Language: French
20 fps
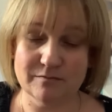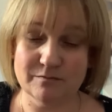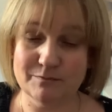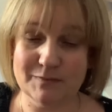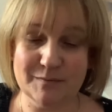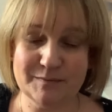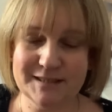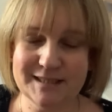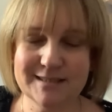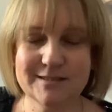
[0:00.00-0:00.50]

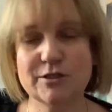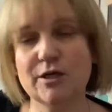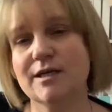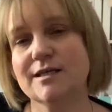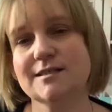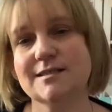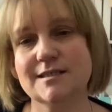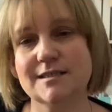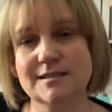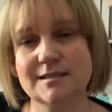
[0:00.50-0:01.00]
Ma petite soeur
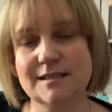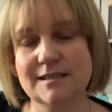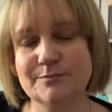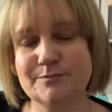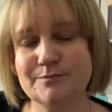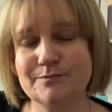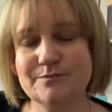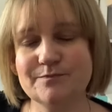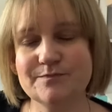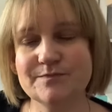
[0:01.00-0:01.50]
c'est...
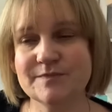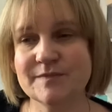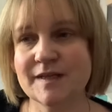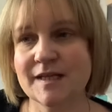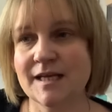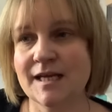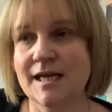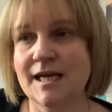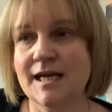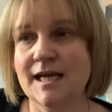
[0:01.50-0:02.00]

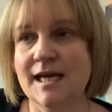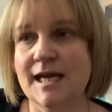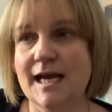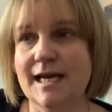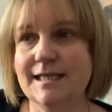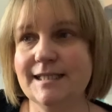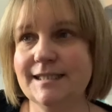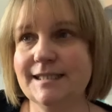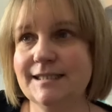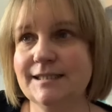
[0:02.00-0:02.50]

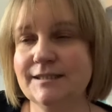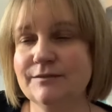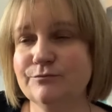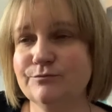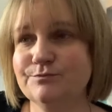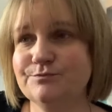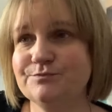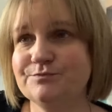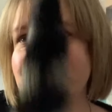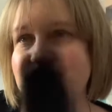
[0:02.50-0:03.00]
Elle est
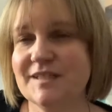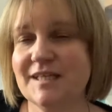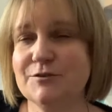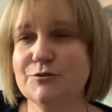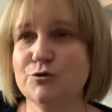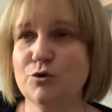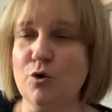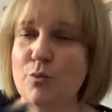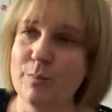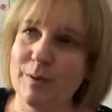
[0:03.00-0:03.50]

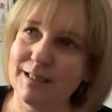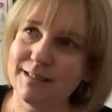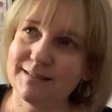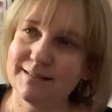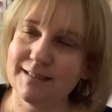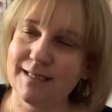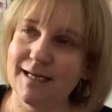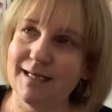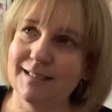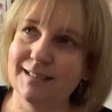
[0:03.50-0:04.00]

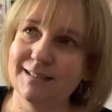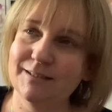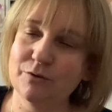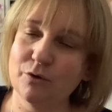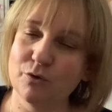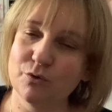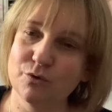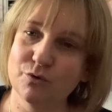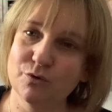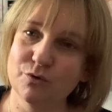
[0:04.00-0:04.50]
naturopathe, elle est
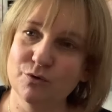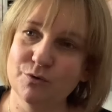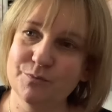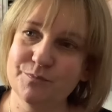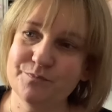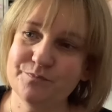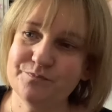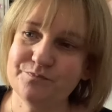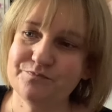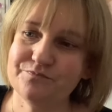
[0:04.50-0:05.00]
dans
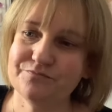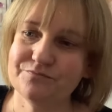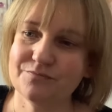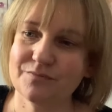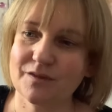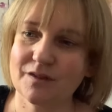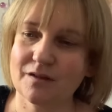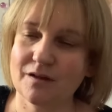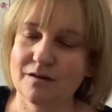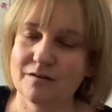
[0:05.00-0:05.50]
le
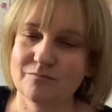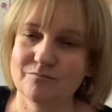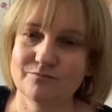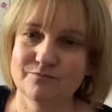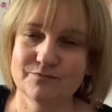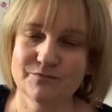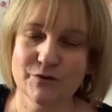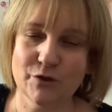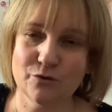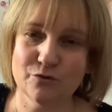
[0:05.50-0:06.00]

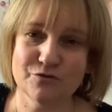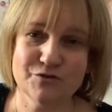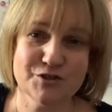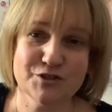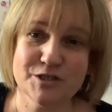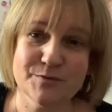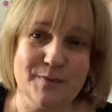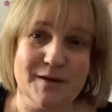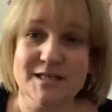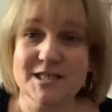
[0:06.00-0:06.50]
non, je
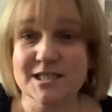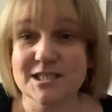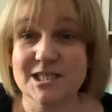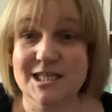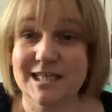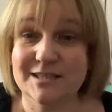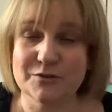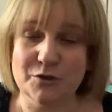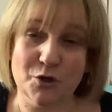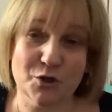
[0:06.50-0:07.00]
sais pas, je,
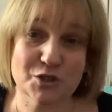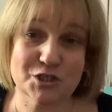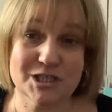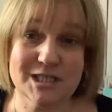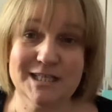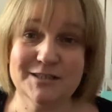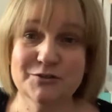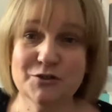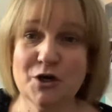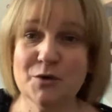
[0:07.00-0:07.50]
l'adore. Je
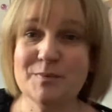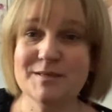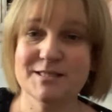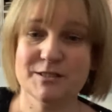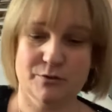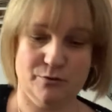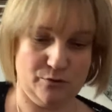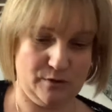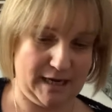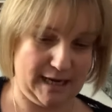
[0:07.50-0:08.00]
l'adore parce
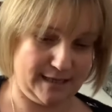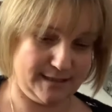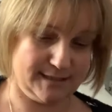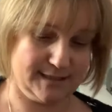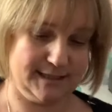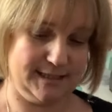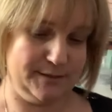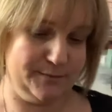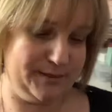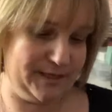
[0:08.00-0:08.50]
que ce
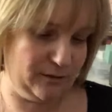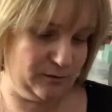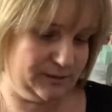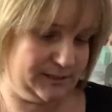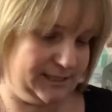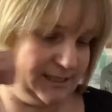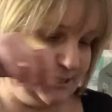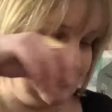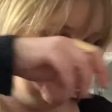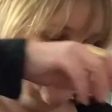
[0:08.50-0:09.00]
qui est bien
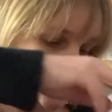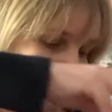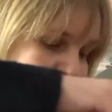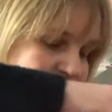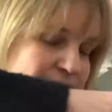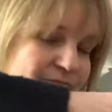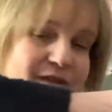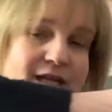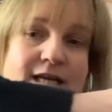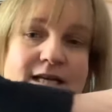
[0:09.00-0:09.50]
aussi,
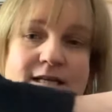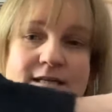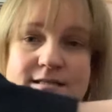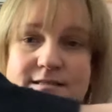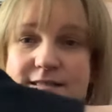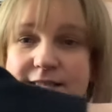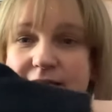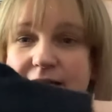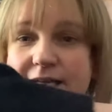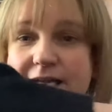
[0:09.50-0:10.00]

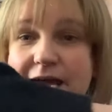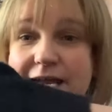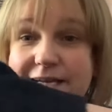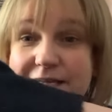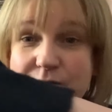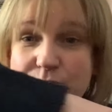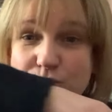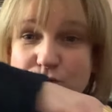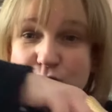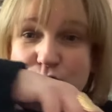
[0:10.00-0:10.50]
c'est qu'elle est à
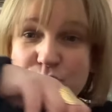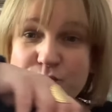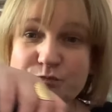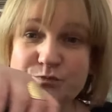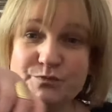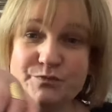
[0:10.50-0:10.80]
l'écoute.